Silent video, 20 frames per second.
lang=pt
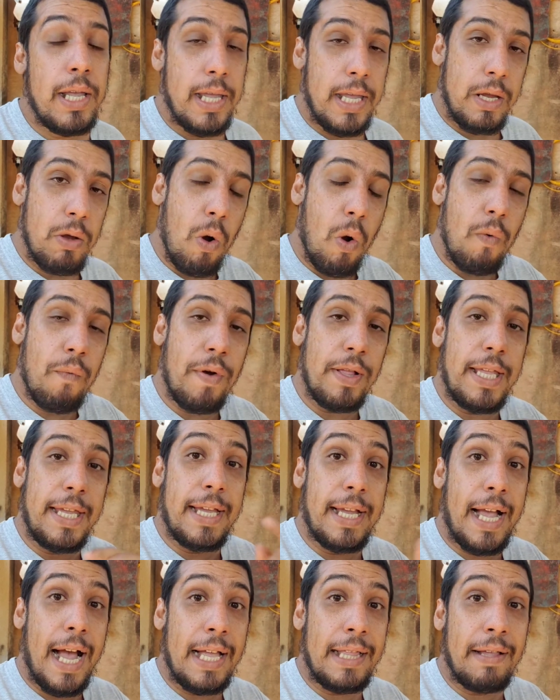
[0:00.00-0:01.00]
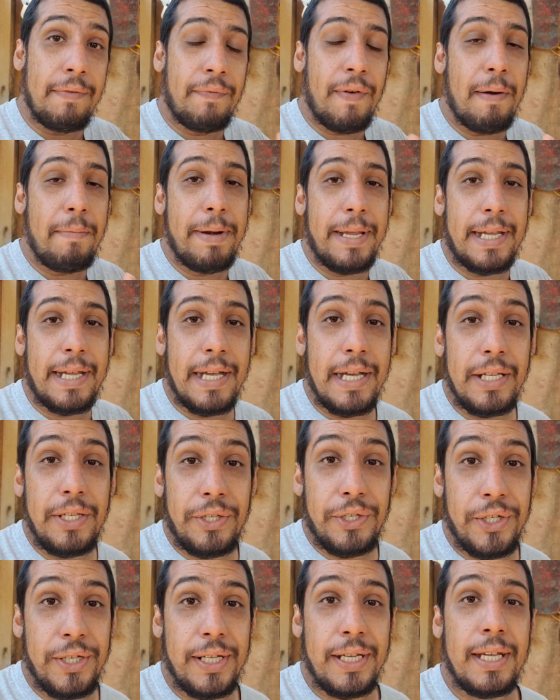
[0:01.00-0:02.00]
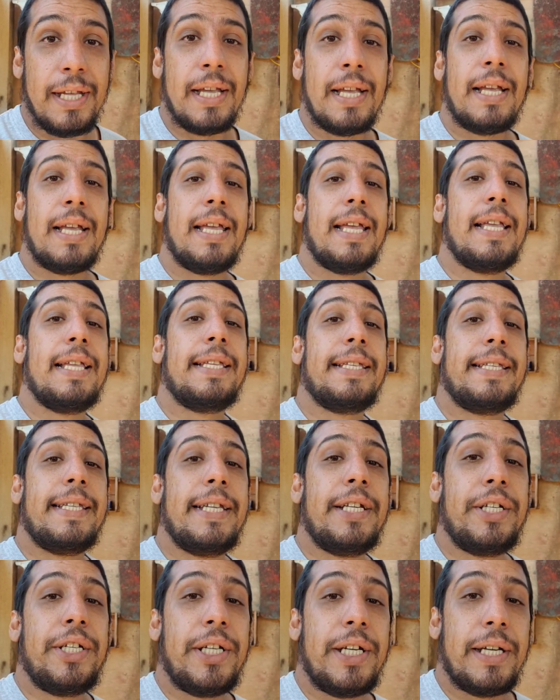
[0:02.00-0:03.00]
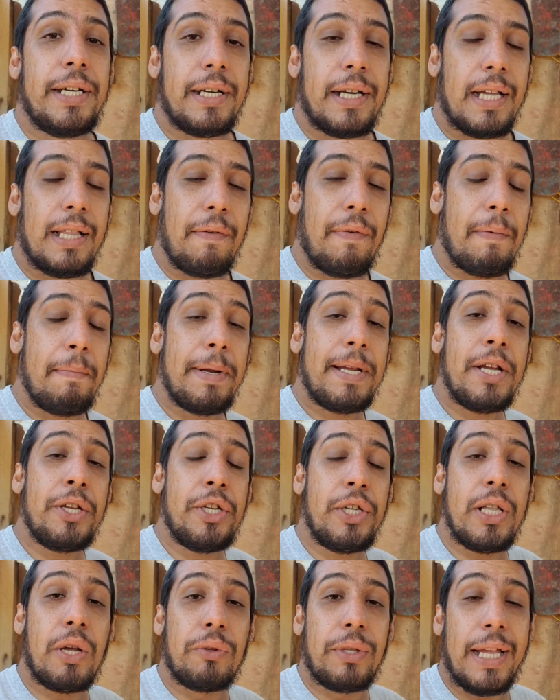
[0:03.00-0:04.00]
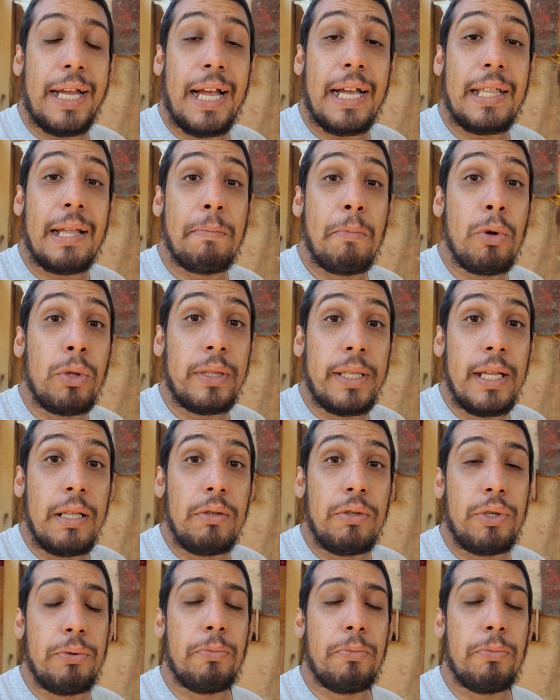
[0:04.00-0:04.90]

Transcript: Igual eu falei, cada fabricante exige, cada fabricante não, né? Cada modelo de